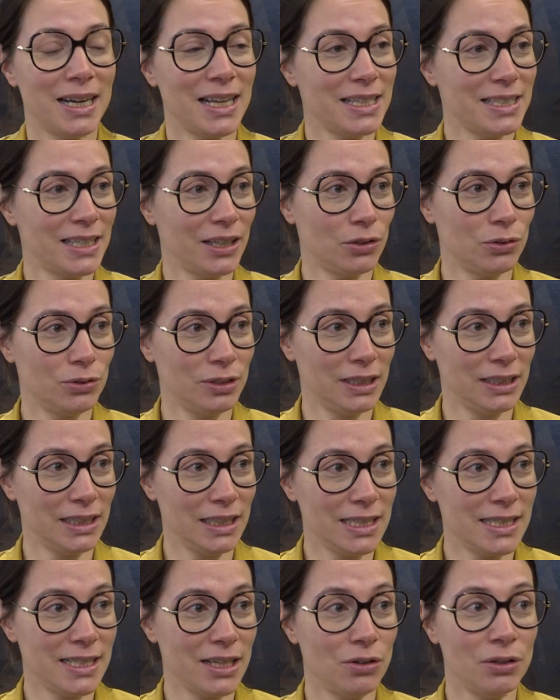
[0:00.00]
la seconda
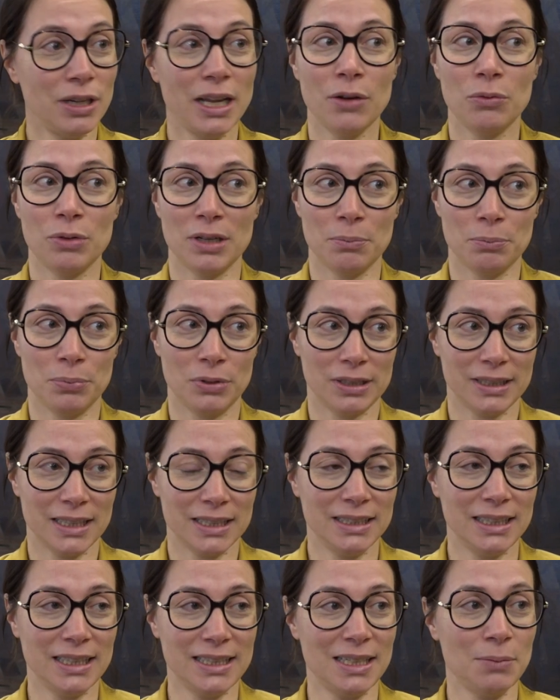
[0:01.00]
edizione un
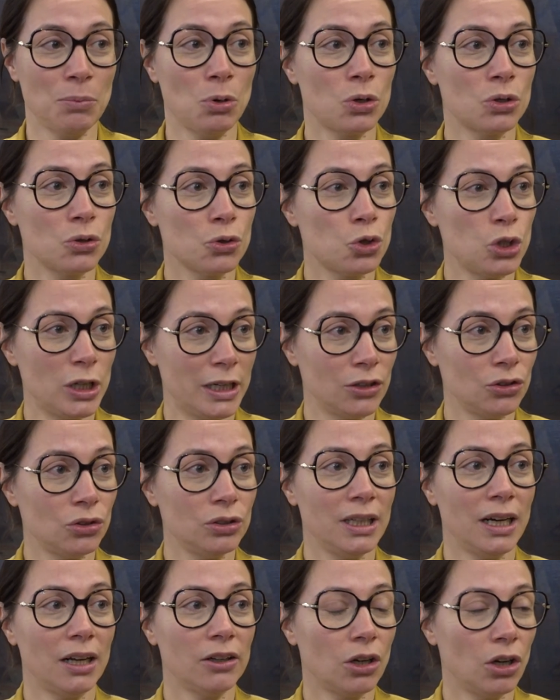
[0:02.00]
importantissimo concerto di
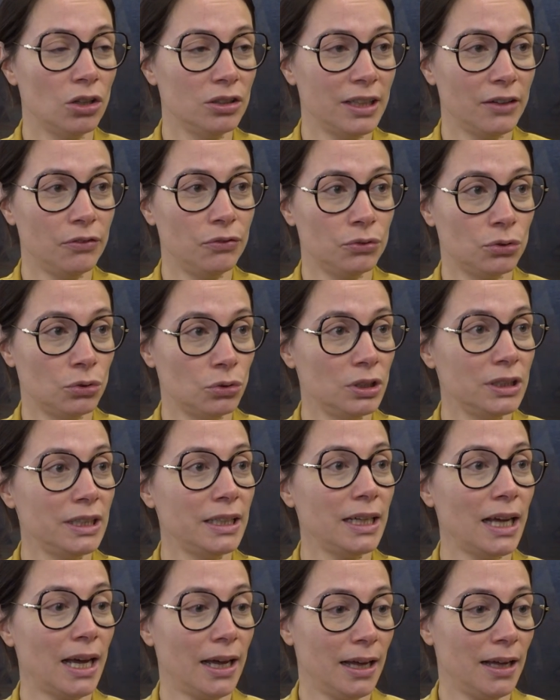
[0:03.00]
raccolta fondi
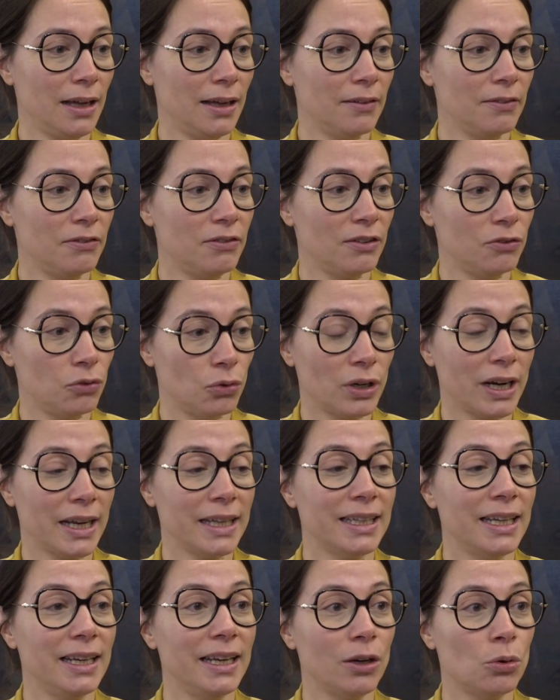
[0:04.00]
a favore
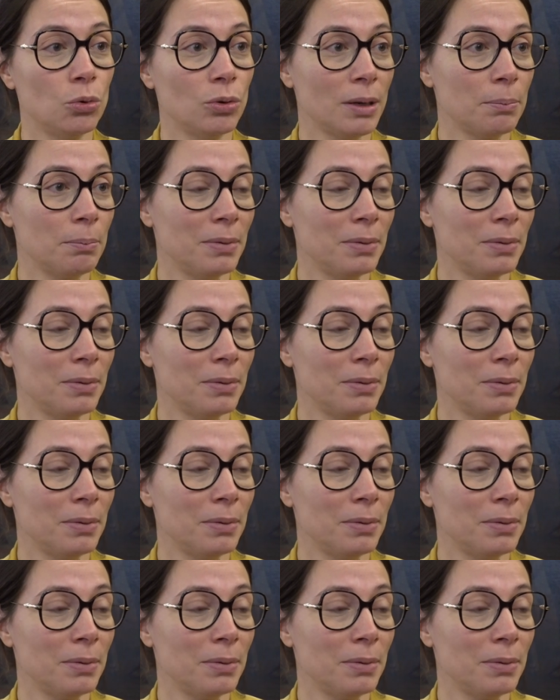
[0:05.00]
delle cure